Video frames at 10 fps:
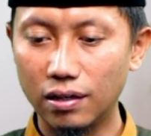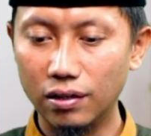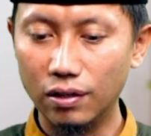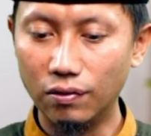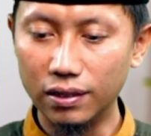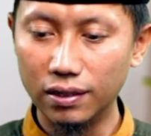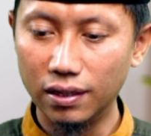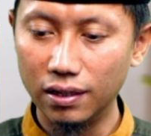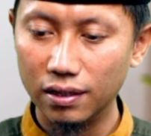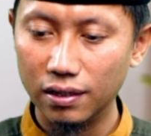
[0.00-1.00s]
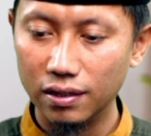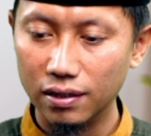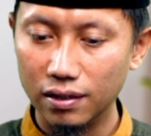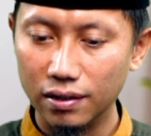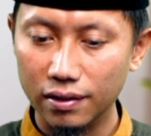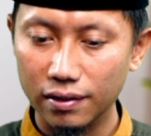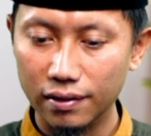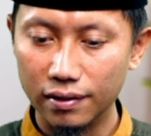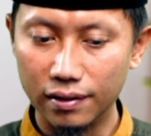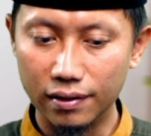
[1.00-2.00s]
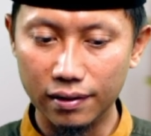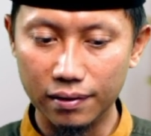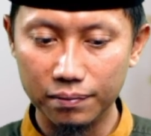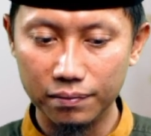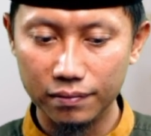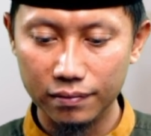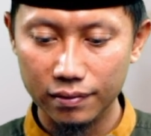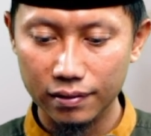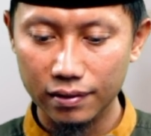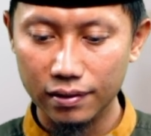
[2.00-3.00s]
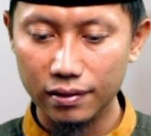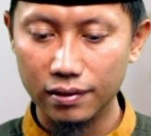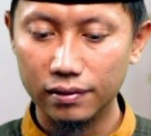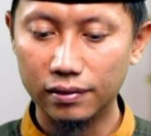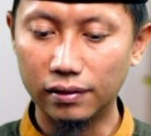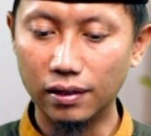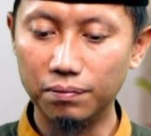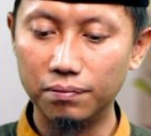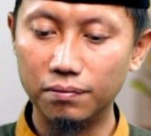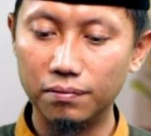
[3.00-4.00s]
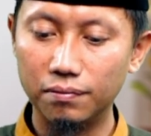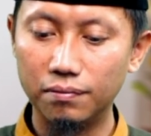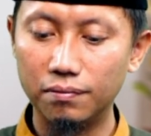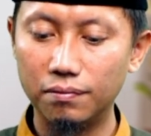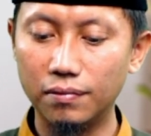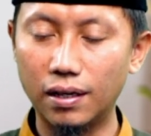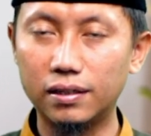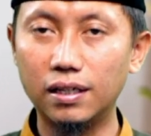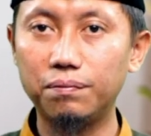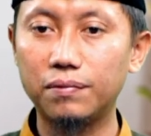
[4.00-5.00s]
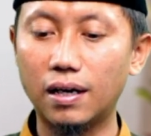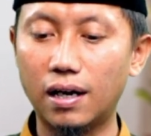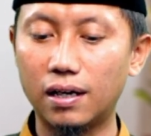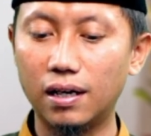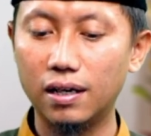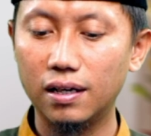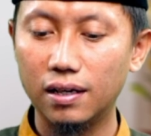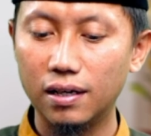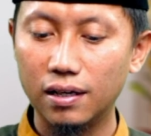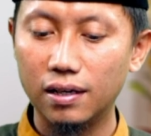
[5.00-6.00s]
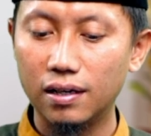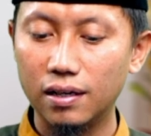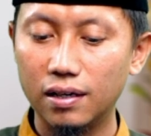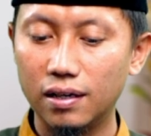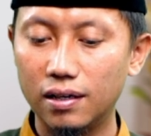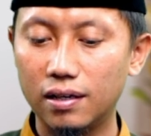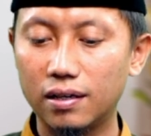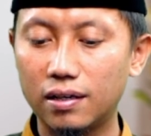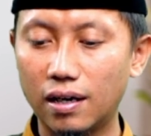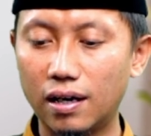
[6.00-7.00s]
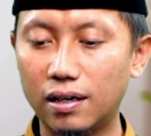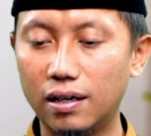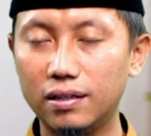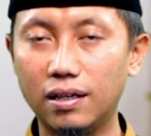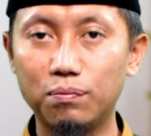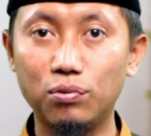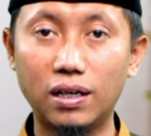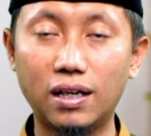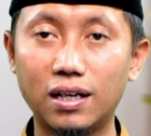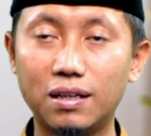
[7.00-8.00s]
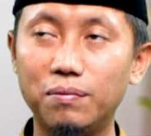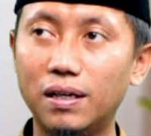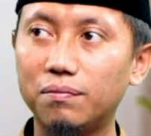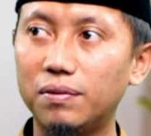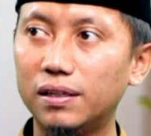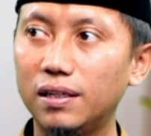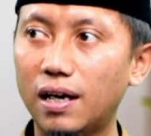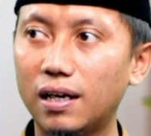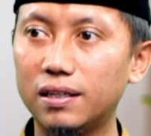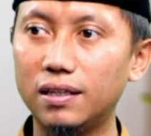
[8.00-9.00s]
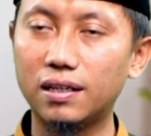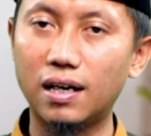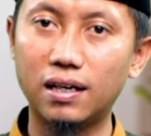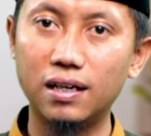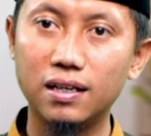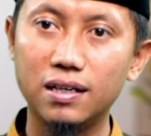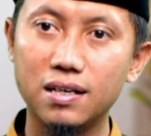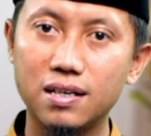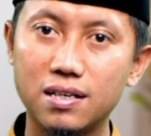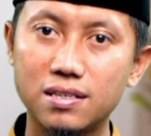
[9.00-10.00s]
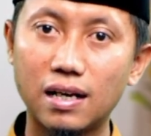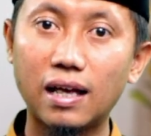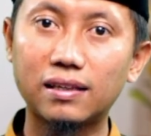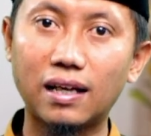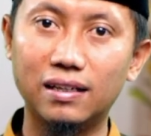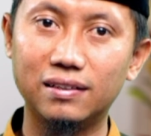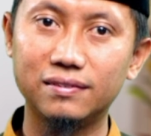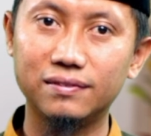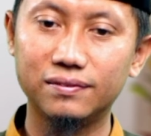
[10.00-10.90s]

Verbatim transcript: Kalau hewannya um, tetap menghadap ke arah ke arah yang bukan arah kiblat, berarti arahnya ke arah selatan.